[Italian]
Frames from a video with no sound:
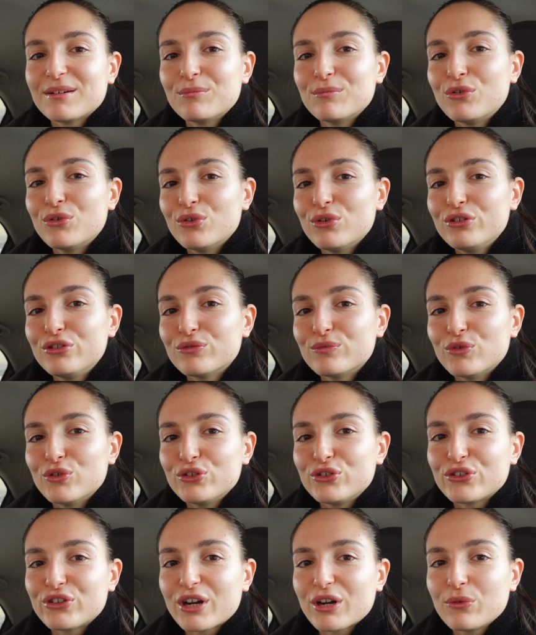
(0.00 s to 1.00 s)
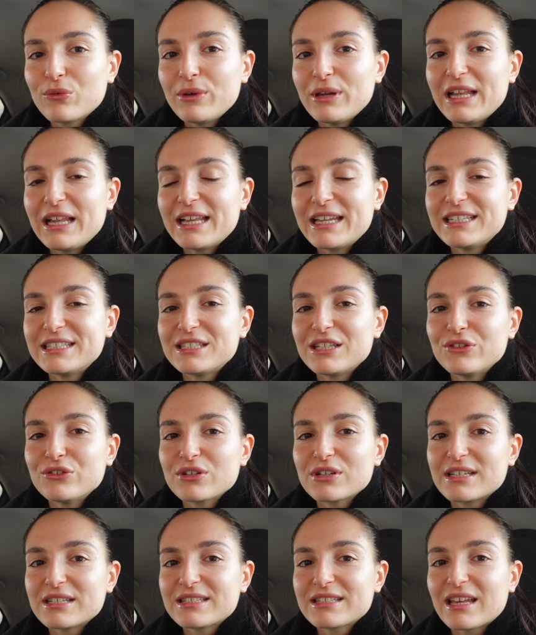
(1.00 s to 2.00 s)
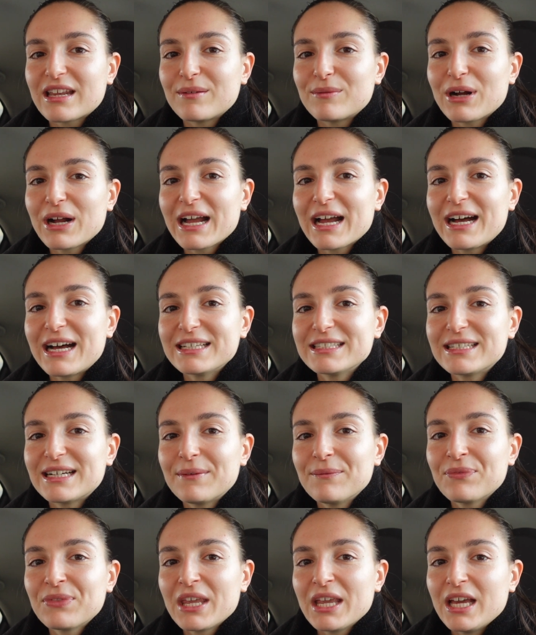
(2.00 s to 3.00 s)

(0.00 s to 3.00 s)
molto molto tranquilla, nel senso che staremo a casa